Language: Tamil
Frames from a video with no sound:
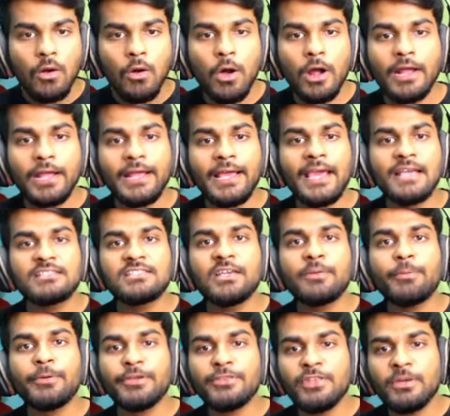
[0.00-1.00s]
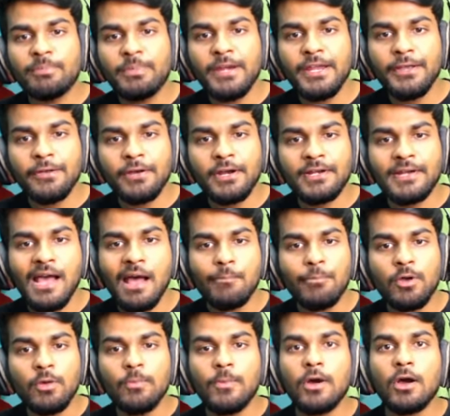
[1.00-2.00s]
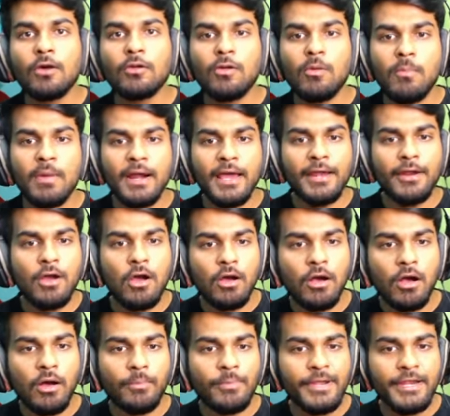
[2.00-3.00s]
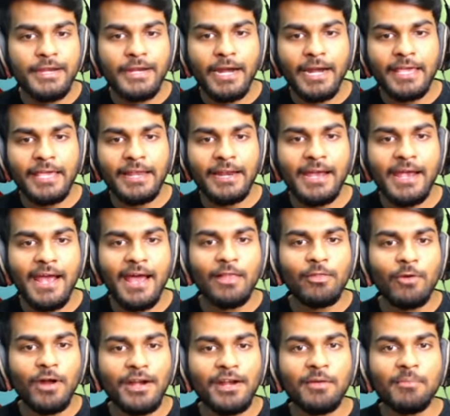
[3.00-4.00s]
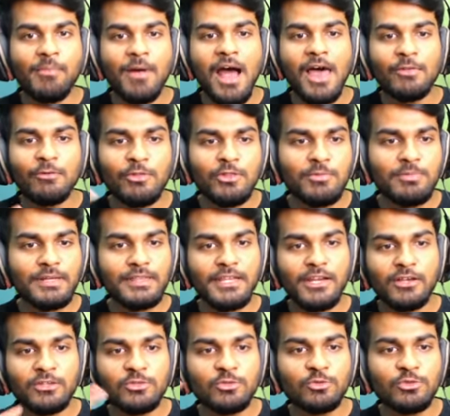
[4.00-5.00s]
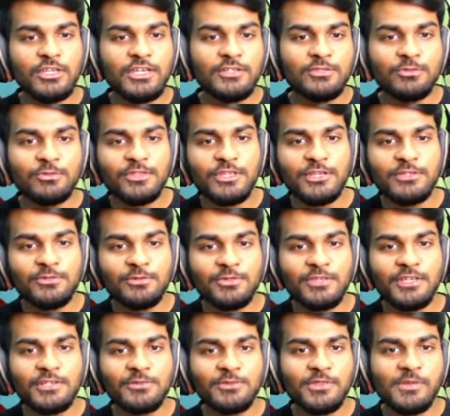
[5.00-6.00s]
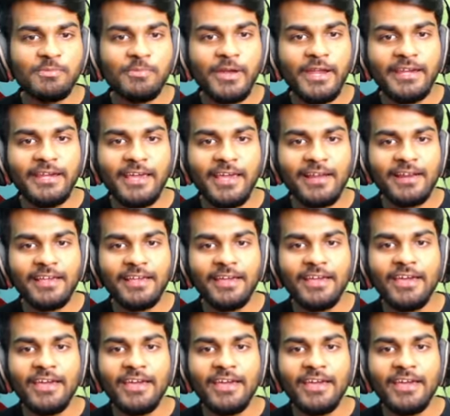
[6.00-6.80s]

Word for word: ஓகே கைஸ் எப்படி இந்த பில்டிங்கோட டாப்புக்கு போக ரொம்ப நேரம் ஆகும் அப்படின்னு நினைக்கிறேன் அது வாட்டுக்கு பாது வந்து பார்த்தீங்கன்னா சுற்றி சுற்றி சுற்றி சுற்றி போயிட்டே இருக்கு